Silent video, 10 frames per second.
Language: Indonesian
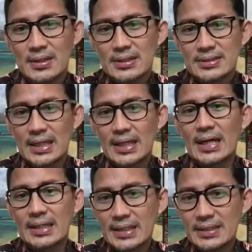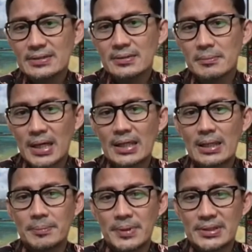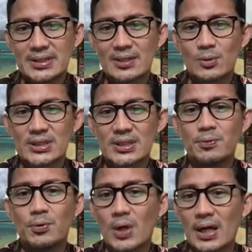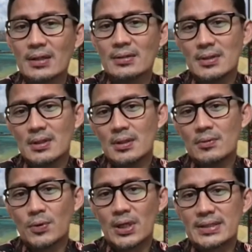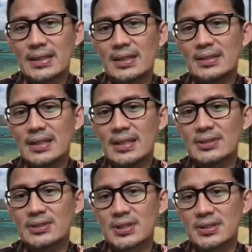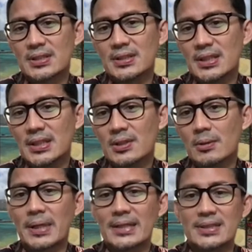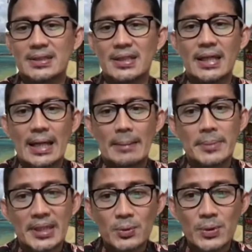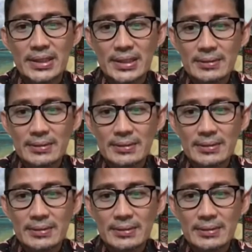Saya yakin menghadapi situasi fuka, volatility, uncertainty, complexity, and ambiguity,